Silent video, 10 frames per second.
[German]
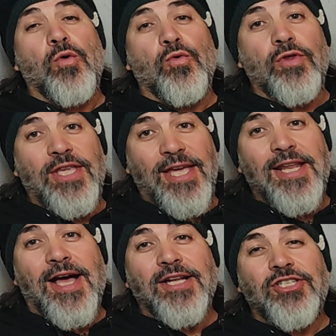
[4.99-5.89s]
und
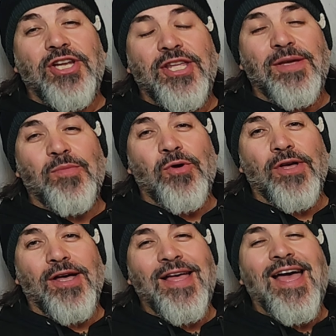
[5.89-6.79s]
jeder anständige
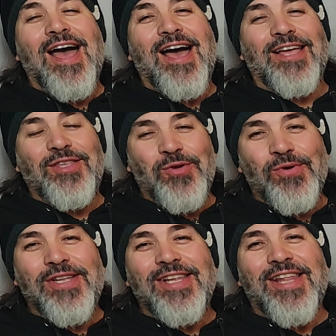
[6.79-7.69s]
Bürger ein
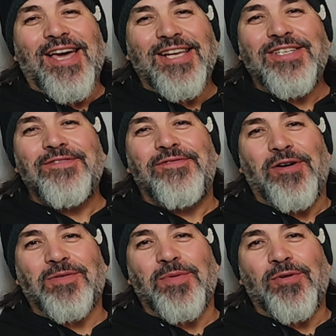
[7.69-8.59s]
Jucken in der rechten
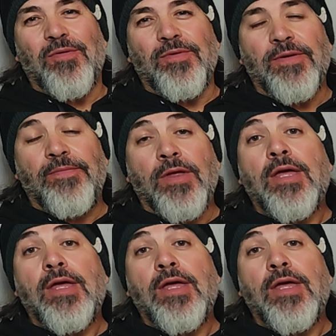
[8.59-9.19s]
Faust bekommt.